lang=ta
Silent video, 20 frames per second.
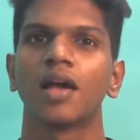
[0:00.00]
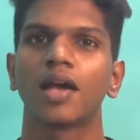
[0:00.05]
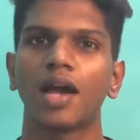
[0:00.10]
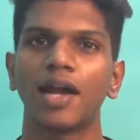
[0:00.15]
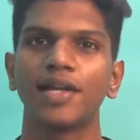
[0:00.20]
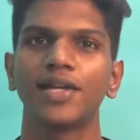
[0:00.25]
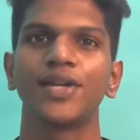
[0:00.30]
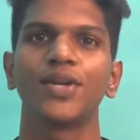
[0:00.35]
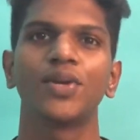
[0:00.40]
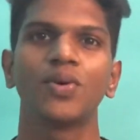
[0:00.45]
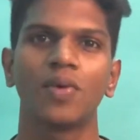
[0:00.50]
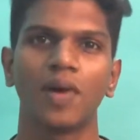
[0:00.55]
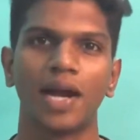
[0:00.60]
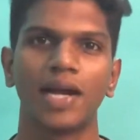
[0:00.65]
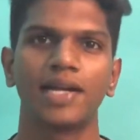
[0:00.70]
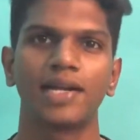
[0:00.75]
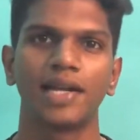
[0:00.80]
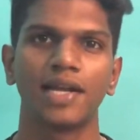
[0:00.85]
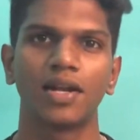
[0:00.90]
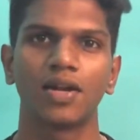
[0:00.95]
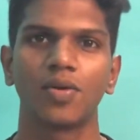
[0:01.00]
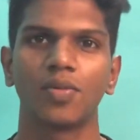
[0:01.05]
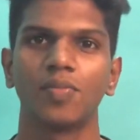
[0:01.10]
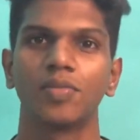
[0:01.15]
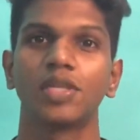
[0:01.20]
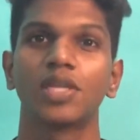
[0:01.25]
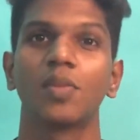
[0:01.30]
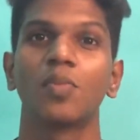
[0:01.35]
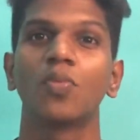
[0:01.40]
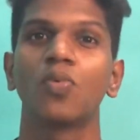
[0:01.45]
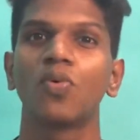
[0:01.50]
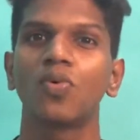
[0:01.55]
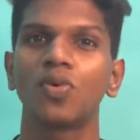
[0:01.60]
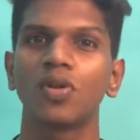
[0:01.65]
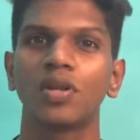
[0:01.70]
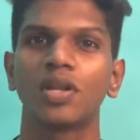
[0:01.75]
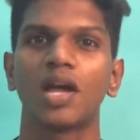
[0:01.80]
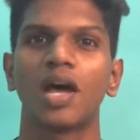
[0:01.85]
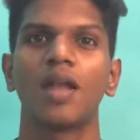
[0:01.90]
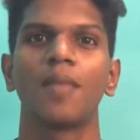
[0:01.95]
கண்டினியூ ஆகிட்டே இருக்கும் இந்த மூணு
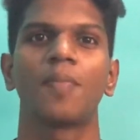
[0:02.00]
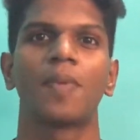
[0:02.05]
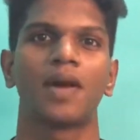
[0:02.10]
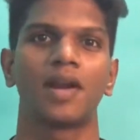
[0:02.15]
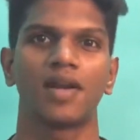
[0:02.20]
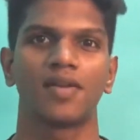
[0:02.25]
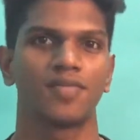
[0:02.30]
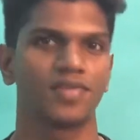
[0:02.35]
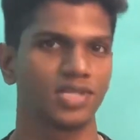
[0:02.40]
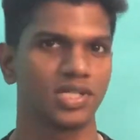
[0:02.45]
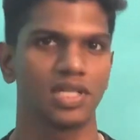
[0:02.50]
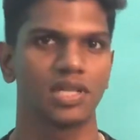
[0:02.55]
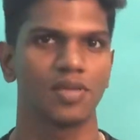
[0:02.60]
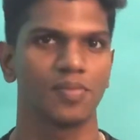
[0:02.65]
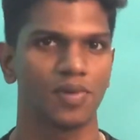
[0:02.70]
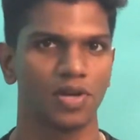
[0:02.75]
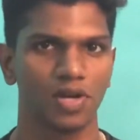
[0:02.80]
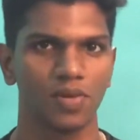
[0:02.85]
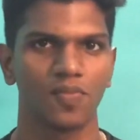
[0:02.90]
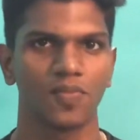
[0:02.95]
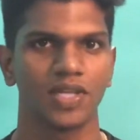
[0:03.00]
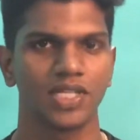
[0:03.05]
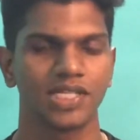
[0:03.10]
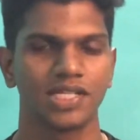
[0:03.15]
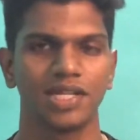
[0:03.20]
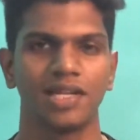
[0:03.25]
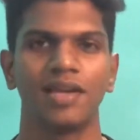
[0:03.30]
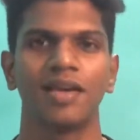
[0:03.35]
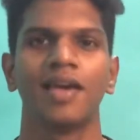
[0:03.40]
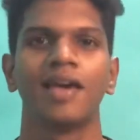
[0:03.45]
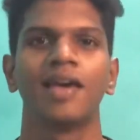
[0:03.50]
நாள் பண்ணுற விஷயத்த மட்டும் வச்சு